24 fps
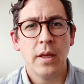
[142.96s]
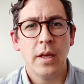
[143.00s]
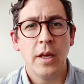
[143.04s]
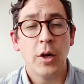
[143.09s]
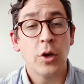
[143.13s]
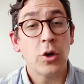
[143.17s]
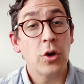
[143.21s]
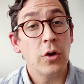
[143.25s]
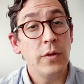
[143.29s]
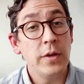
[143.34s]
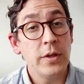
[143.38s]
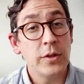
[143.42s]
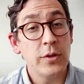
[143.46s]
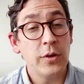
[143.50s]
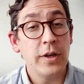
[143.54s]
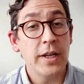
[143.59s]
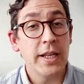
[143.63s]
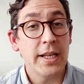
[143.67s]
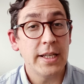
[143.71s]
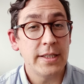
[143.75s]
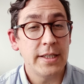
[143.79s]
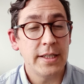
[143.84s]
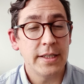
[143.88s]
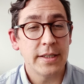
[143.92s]
Robinson,
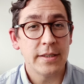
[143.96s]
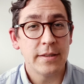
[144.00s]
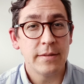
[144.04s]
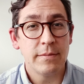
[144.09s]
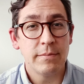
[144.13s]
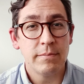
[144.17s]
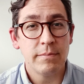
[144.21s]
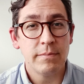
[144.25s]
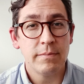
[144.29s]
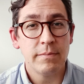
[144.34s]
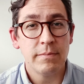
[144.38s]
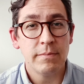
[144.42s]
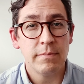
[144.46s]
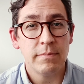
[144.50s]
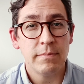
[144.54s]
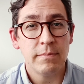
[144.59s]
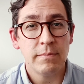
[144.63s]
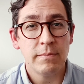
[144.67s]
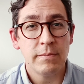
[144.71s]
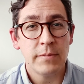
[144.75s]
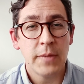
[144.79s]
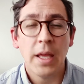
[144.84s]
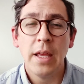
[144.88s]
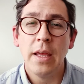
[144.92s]
gracias.
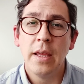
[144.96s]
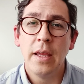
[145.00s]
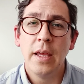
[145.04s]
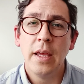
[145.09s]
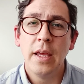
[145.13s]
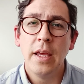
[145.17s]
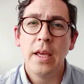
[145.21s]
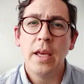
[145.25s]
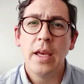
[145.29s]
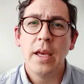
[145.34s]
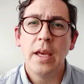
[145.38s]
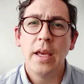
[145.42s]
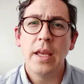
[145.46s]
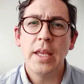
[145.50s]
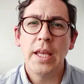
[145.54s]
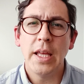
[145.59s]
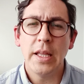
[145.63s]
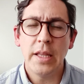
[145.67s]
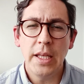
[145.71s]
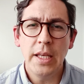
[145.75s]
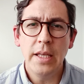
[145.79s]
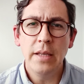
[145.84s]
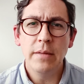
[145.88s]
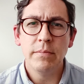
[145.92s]
¿Y a
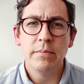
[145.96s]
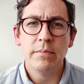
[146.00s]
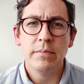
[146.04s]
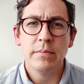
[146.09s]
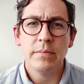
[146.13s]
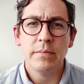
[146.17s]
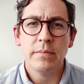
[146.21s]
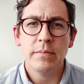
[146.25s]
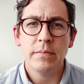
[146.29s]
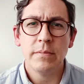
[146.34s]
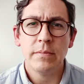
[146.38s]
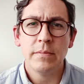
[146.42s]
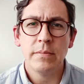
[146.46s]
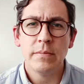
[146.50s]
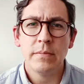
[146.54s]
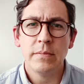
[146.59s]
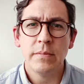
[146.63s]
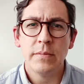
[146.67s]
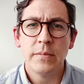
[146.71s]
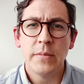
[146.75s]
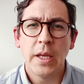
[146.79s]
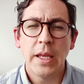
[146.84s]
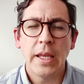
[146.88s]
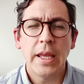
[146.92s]
ti?
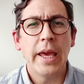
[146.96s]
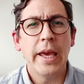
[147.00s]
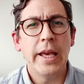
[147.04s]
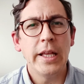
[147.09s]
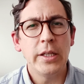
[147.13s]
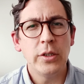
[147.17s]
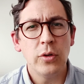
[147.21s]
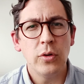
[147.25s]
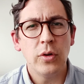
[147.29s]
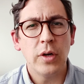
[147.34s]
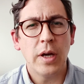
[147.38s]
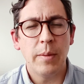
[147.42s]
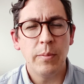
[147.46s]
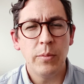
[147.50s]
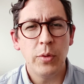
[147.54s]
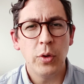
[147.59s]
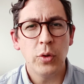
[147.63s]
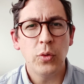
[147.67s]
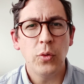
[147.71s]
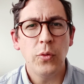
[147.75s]
¿Qué hecho cambió tu